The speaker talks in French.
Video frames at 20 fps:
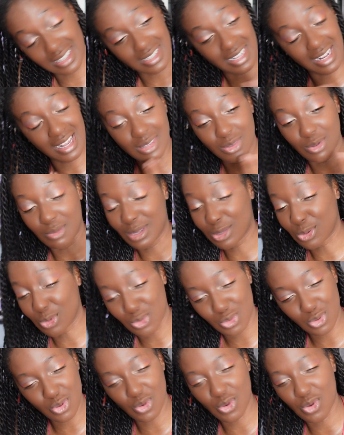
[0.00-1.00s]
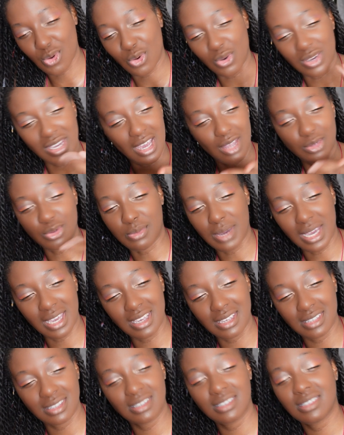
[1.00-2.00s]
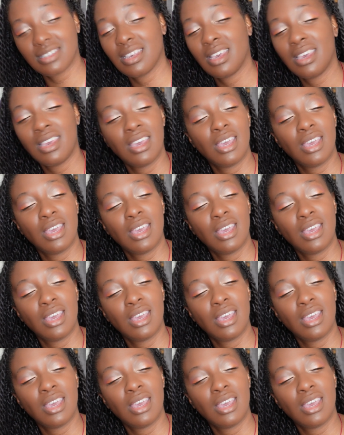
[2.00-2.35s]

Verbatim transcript: salade, tomate, oignon, regard de braise,